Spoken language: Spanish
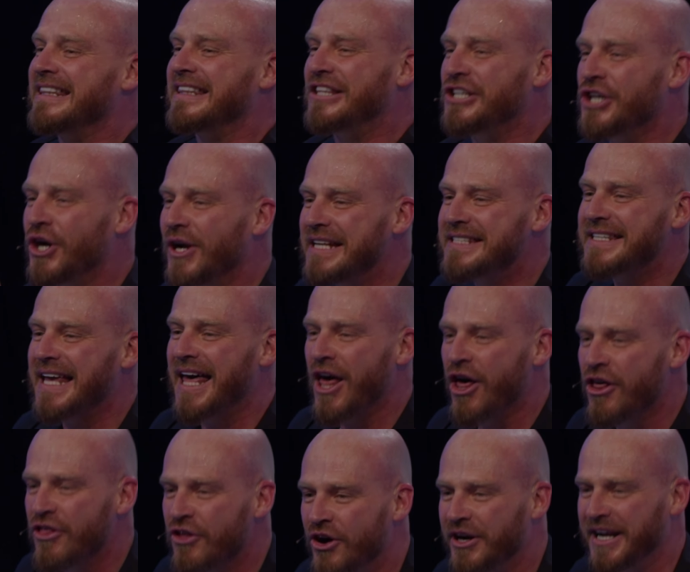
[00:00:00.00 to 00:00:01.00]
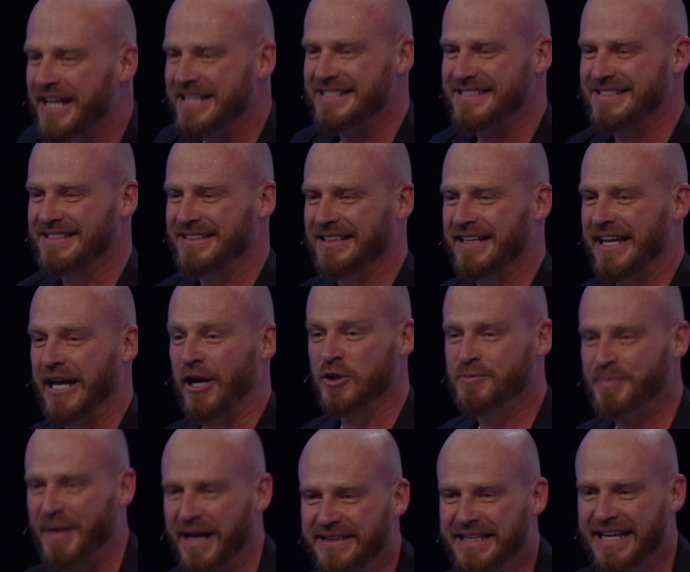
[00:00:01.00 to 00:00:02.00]
Dios les ha dado dones y los
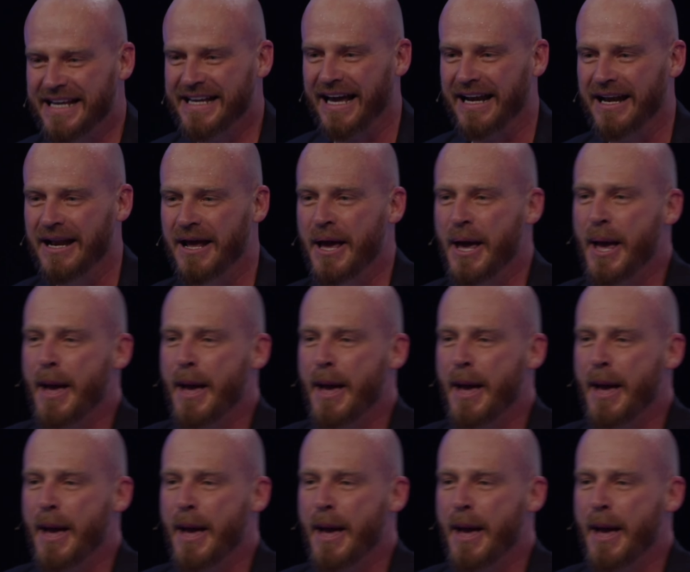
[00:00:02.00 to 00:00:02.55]
practican,